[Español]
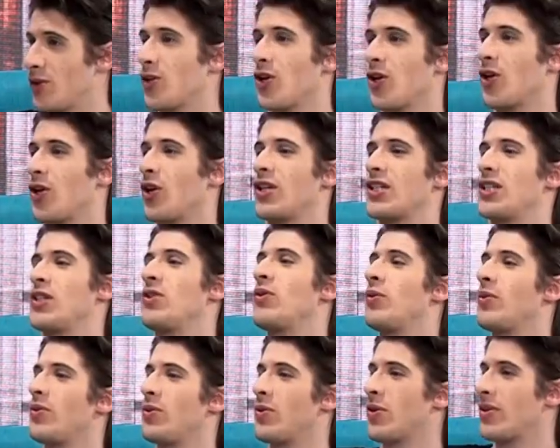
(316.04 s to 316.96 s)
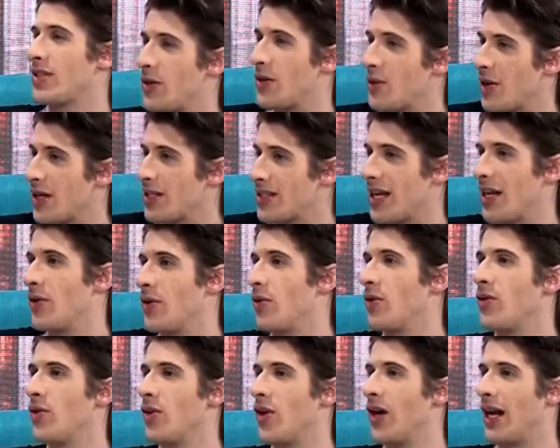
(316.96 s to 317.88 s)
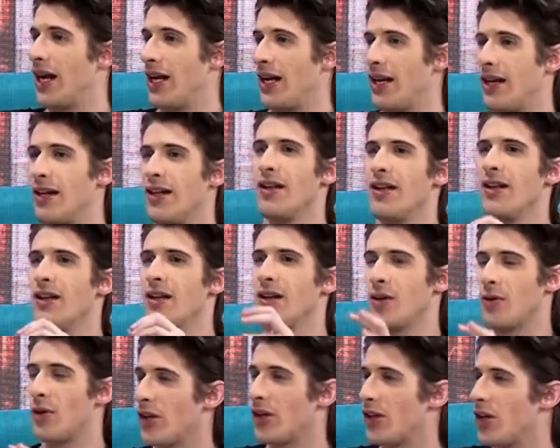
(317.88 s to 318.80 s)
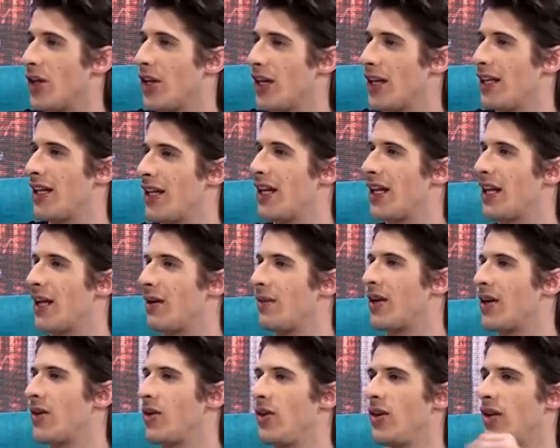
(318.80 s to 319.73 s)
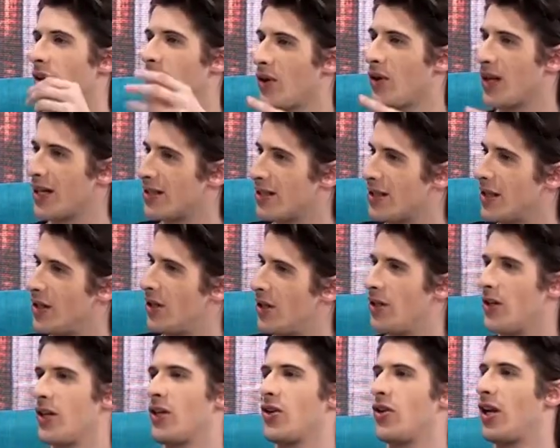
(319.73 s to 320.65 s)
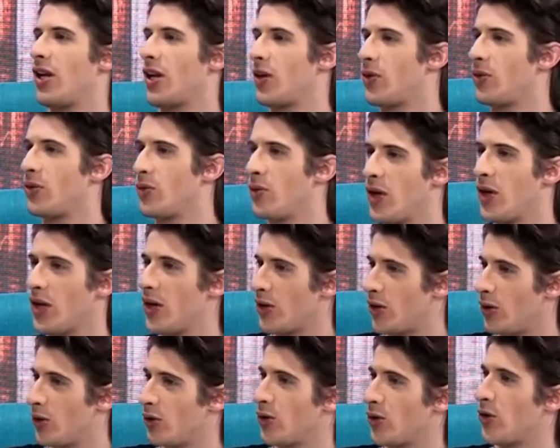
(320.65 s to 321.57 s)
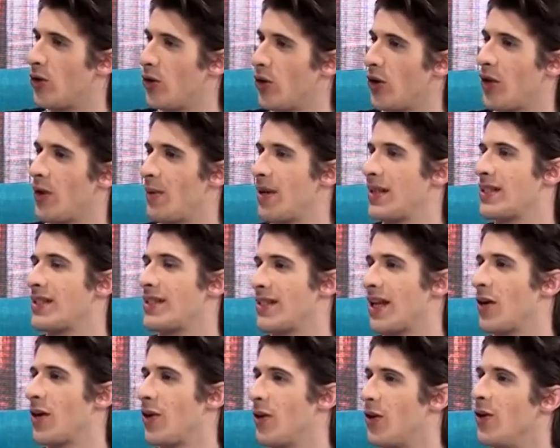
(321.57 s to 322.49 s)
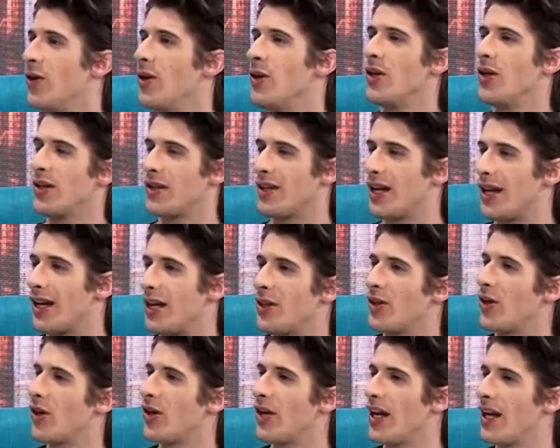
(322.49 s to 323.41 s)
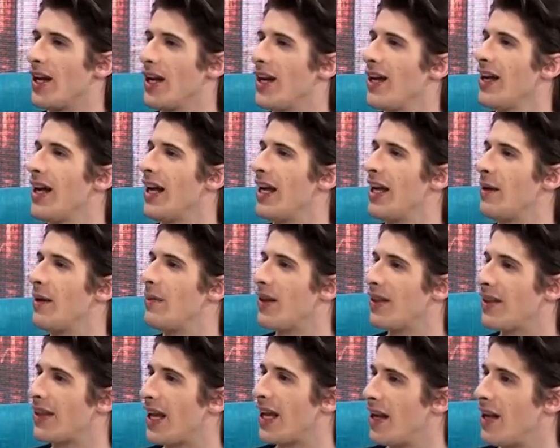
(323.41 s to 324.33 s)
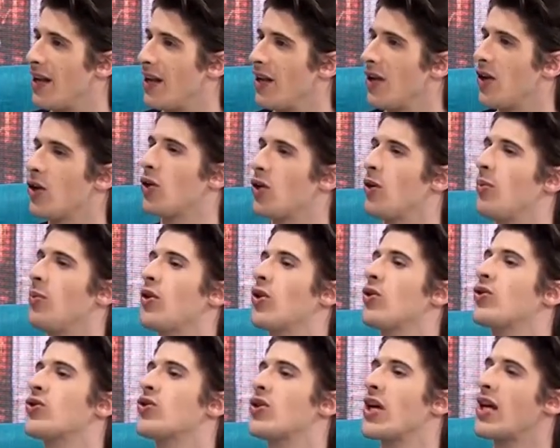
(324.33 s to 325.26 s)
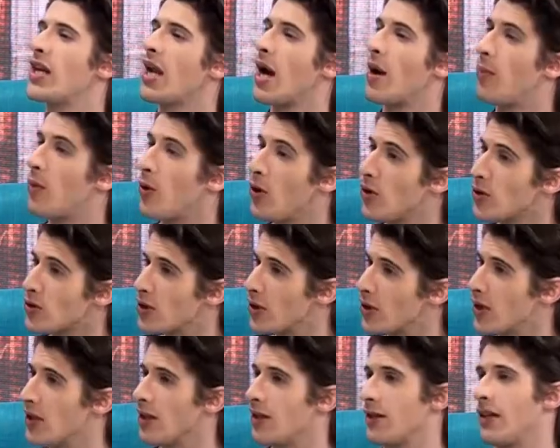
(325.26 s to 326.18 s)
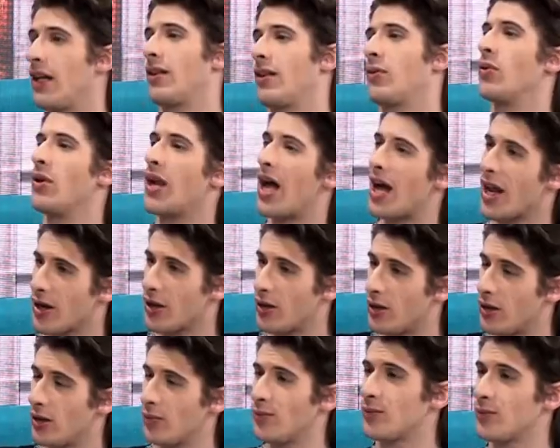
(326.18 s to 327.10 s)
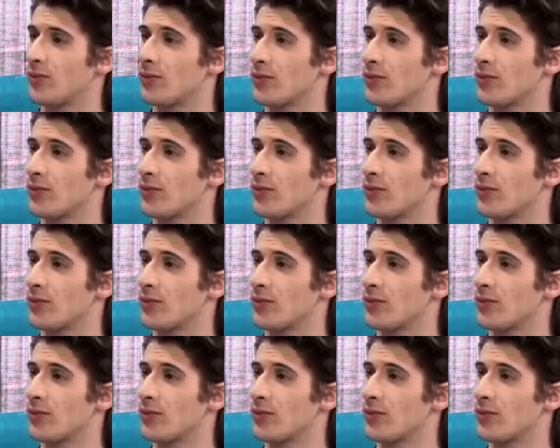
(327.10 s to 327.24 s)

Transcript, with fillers: yo creo que si no, si no hay salud no hay cuestiones que tienen que ver con la educación, ni con la cultura, ni con todo lo demás. Es algo de índole elemental. ¿Cómo considerás vos, de tu largo